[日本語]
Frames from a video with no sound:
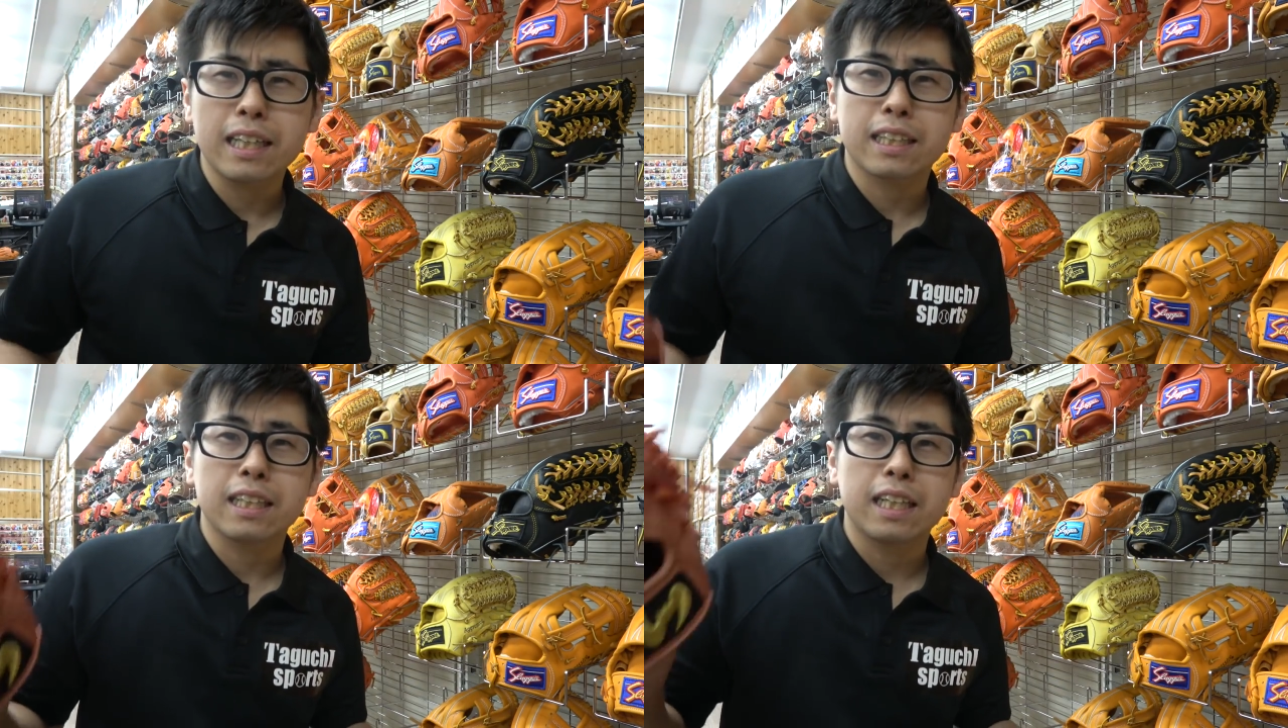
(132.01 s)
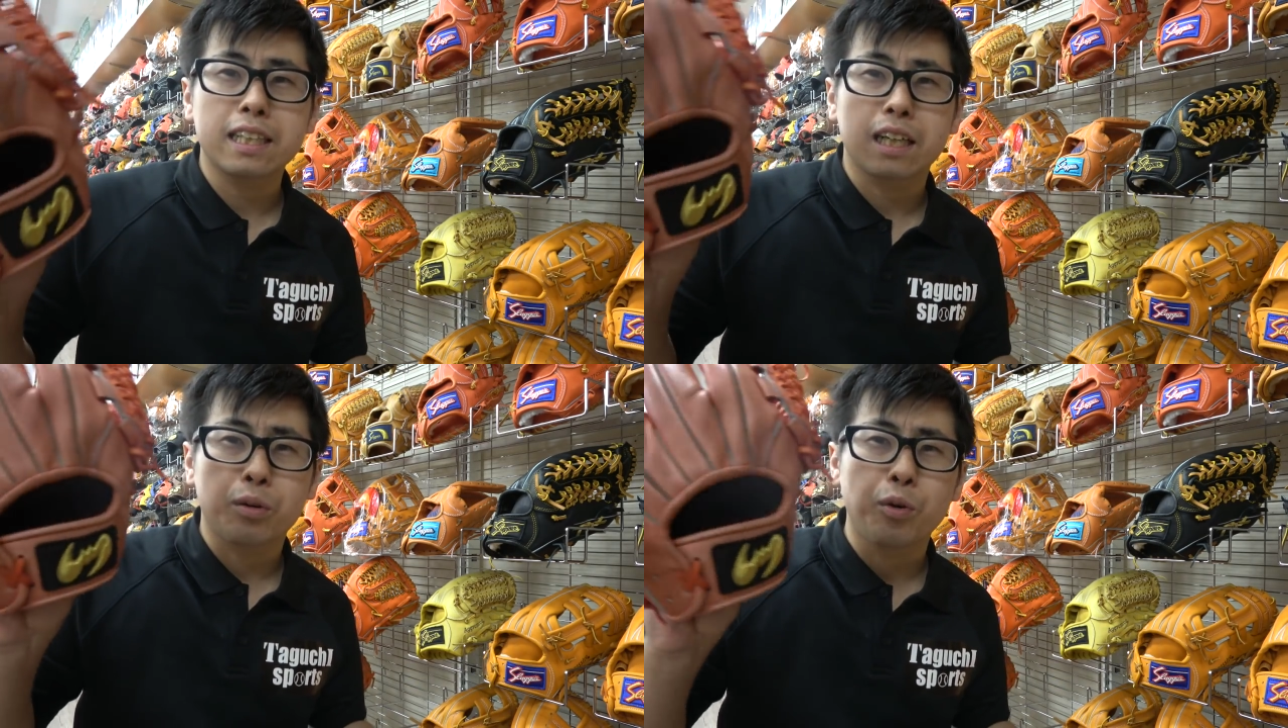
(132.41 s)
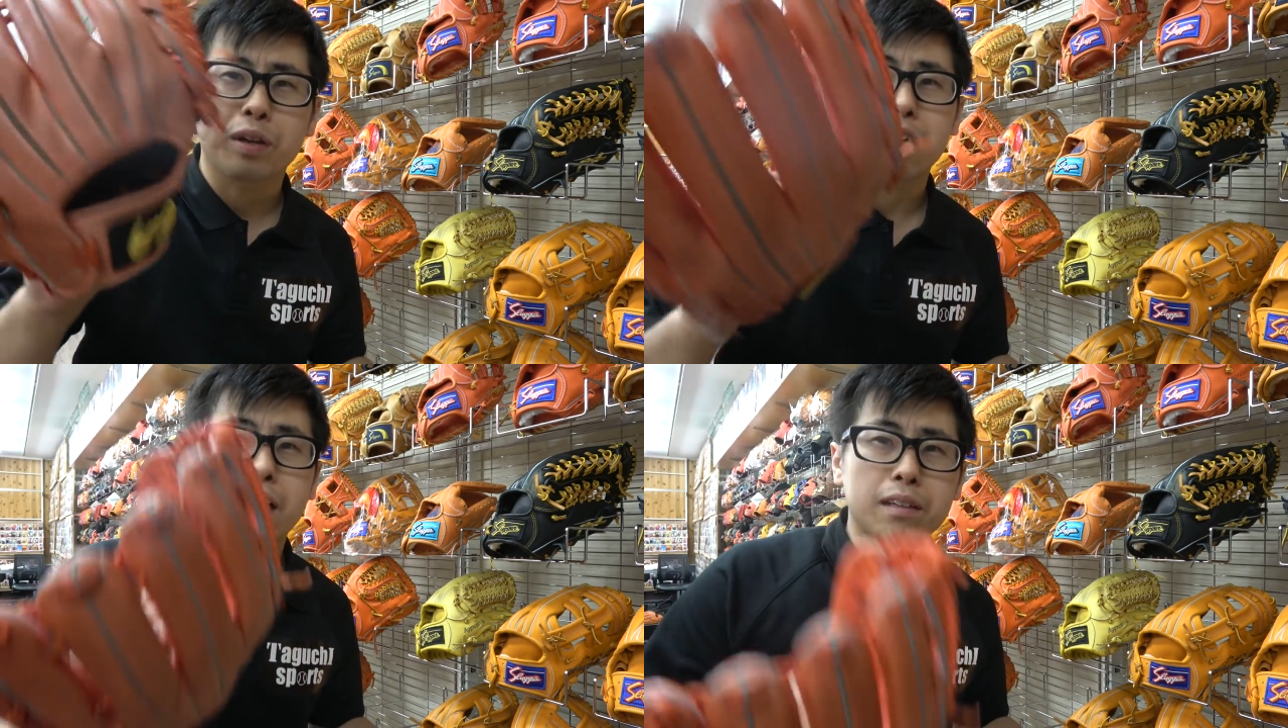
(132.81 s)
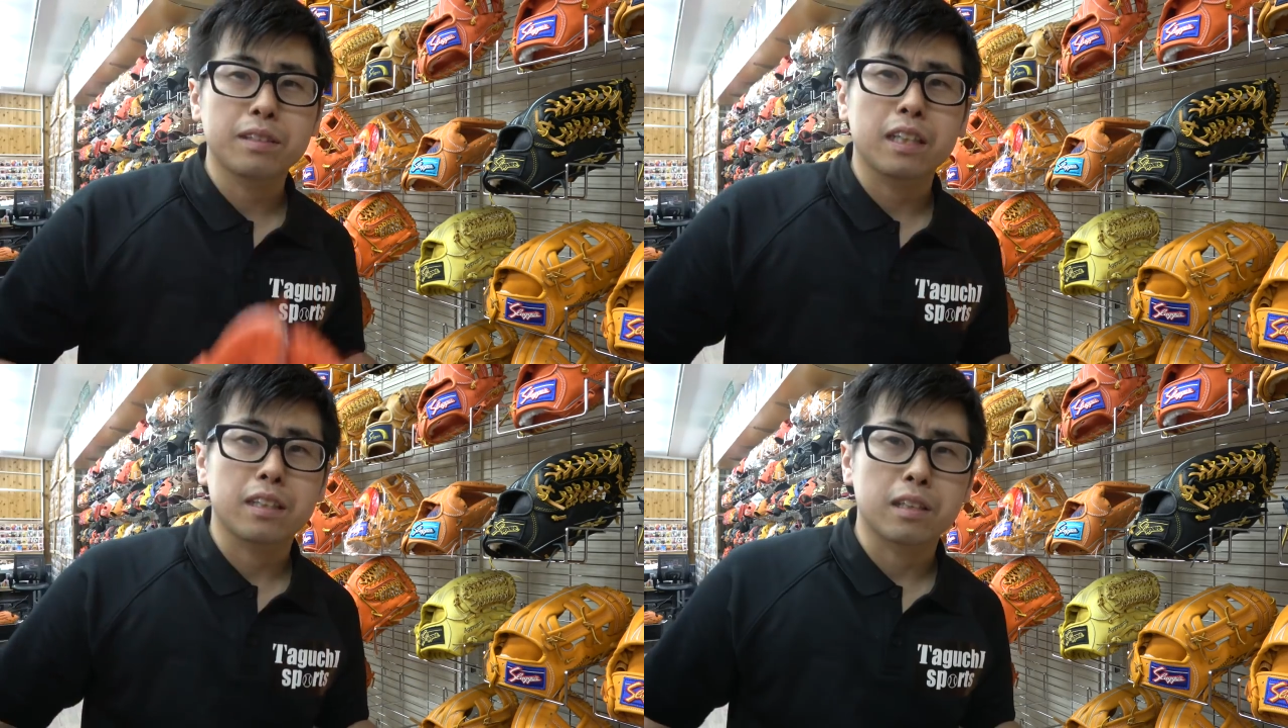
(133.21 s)
けて何か効果がある
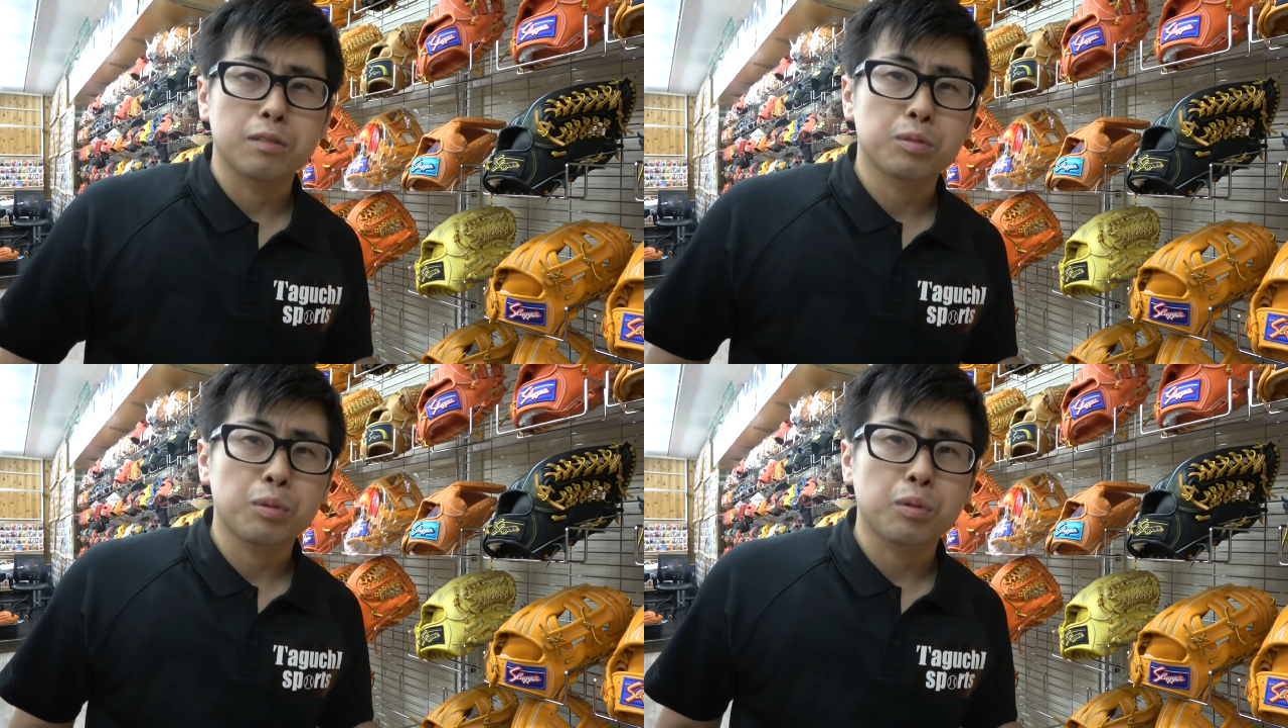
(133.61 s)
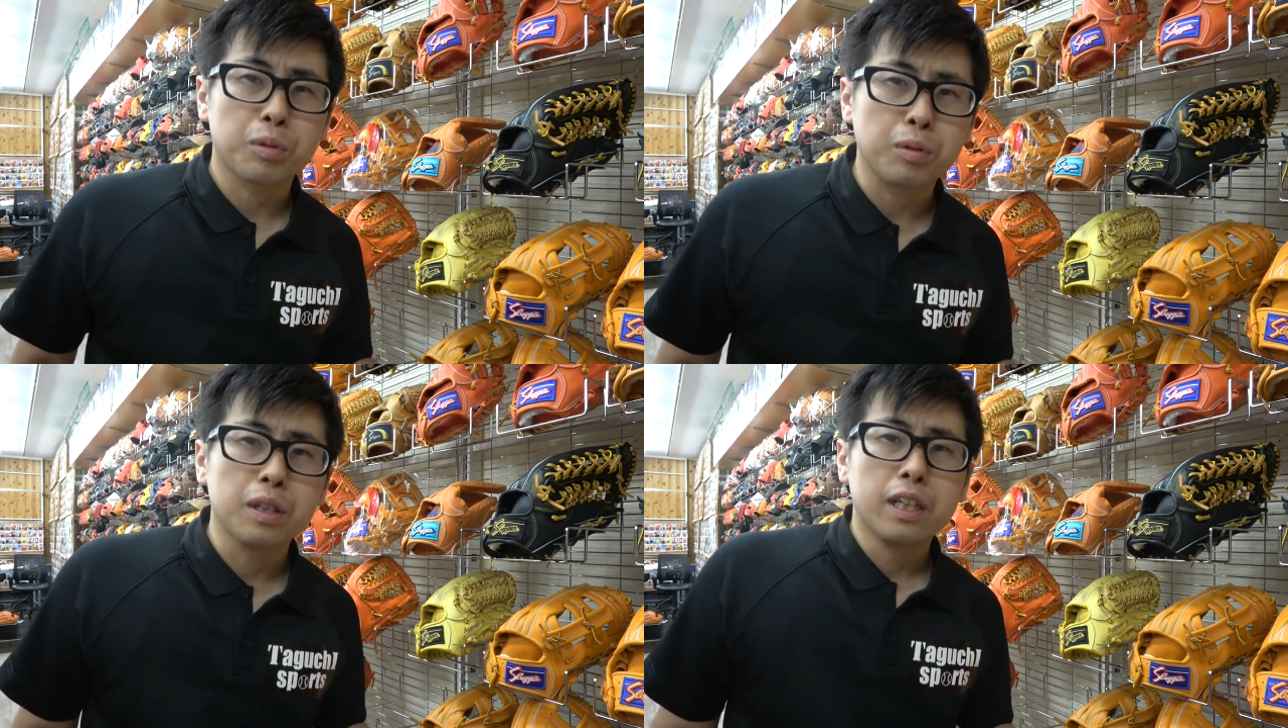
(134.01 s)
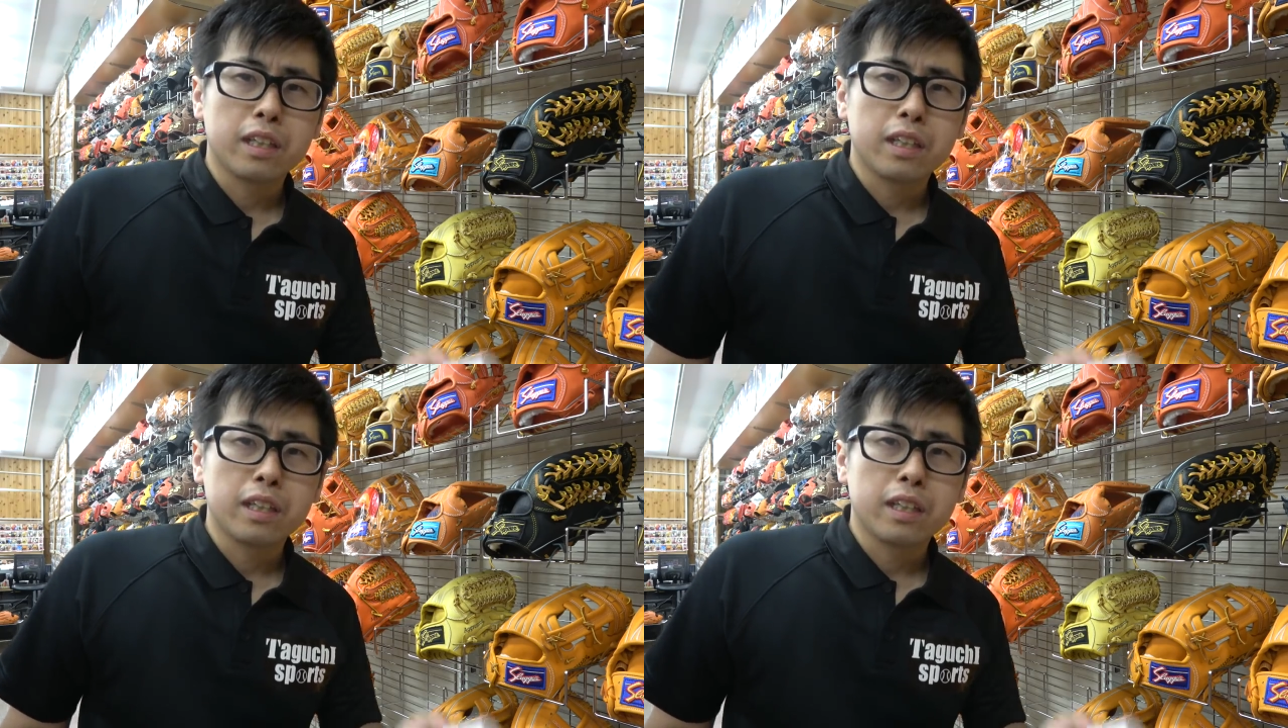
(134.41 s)
かっていうところを